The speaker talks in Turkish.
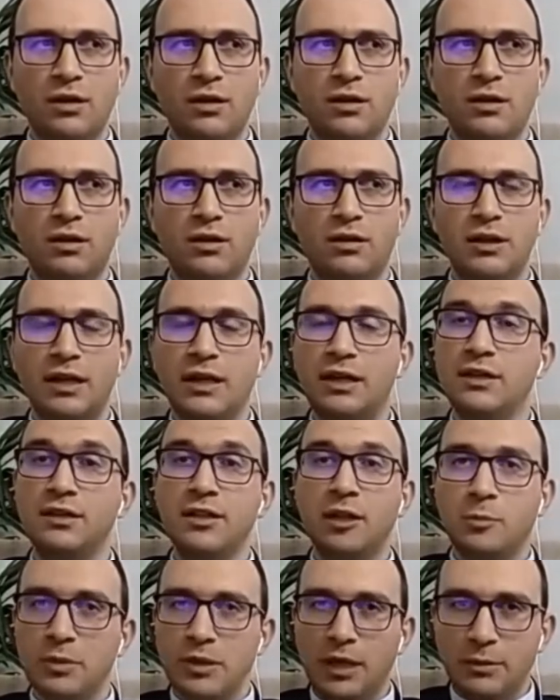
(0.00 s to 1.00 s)
e, yayın
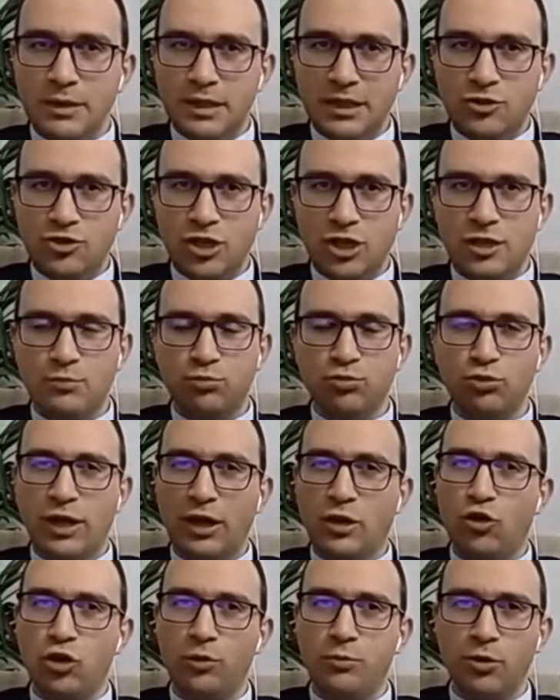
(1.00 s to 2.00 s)
yapılabilecek, bu
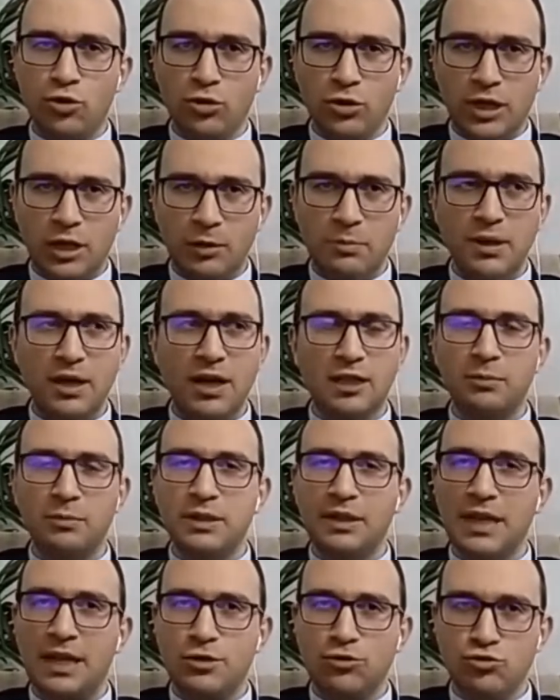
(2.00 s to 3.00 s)
ekonomik olarak bir
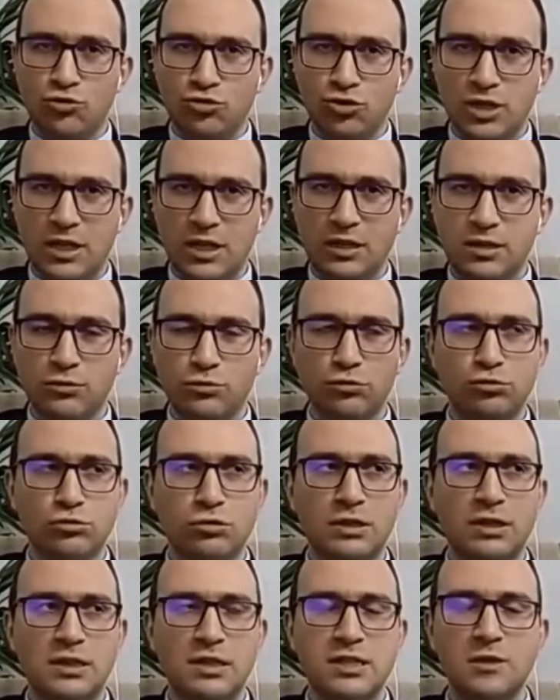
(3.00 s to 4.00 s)
katma değer sunacak.
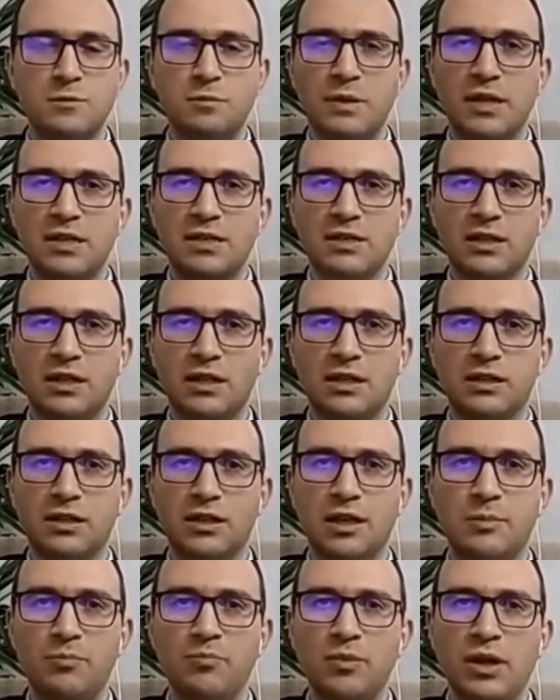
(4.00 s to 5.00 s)
Uluslararası
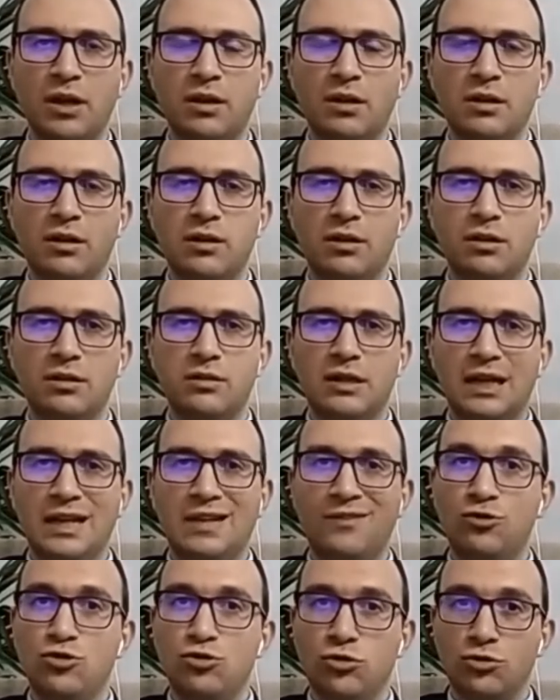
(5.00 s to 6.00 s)
piyasalarda e,
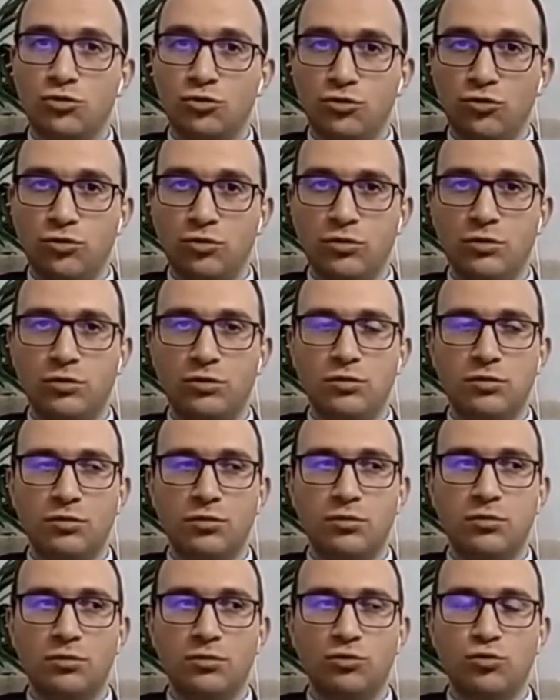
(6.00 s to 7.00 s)
televizyon e,
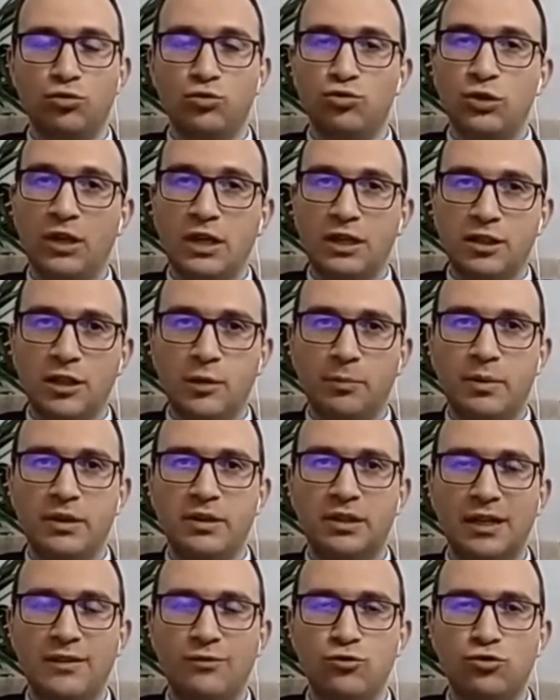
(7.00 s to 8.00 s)
uydu yayın yapan
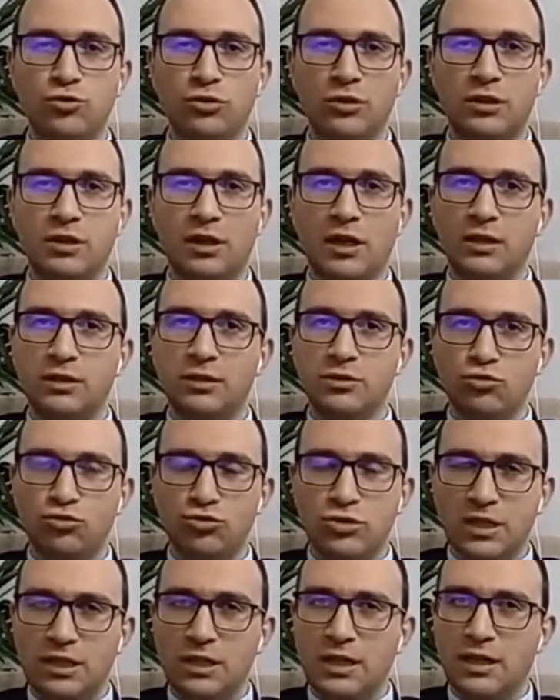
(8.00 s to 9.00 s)
televizyonların aldığı
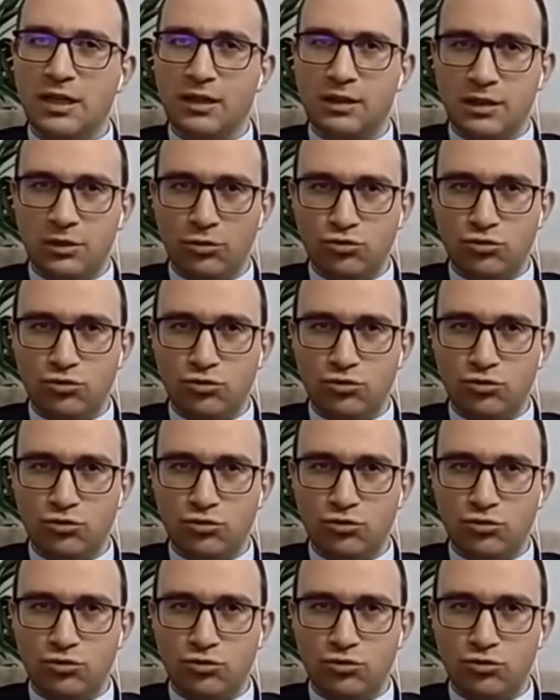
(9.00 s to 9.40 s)
ücretler kadar